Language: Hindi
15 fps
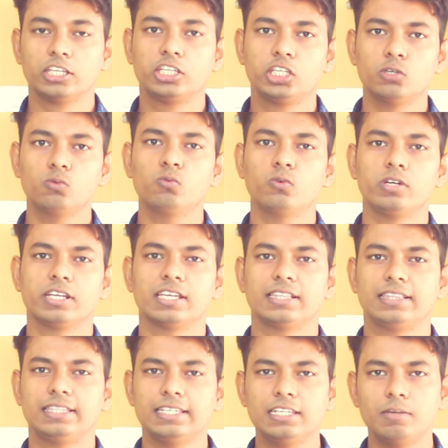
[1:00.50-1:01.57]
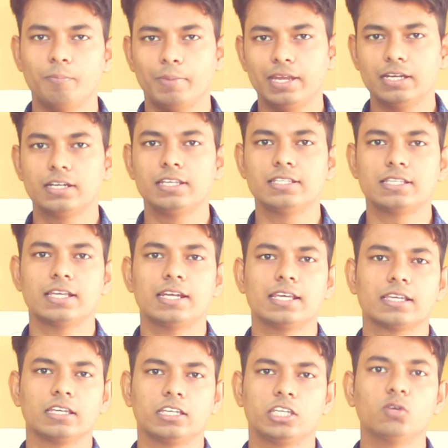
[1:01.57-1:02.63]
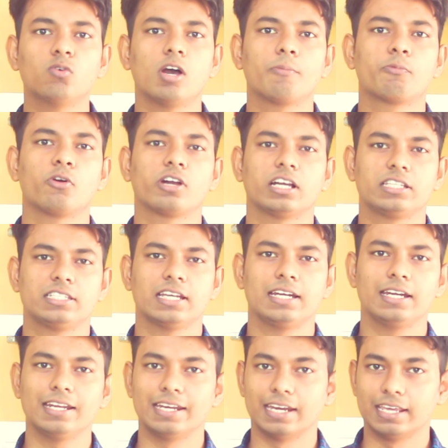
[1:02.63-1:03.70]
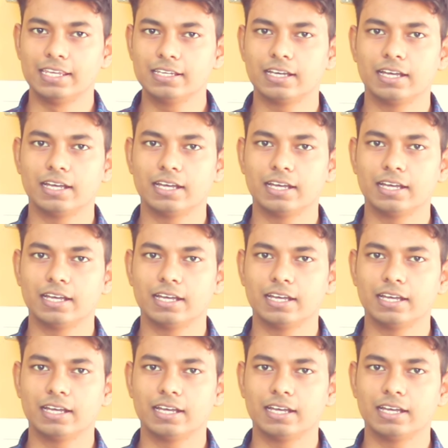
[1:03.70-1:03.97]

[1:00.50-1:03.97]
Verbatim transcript: क्यों उनके तीन मेन रीज़न है कि क्यों आपको कच्चे अंडे नहीं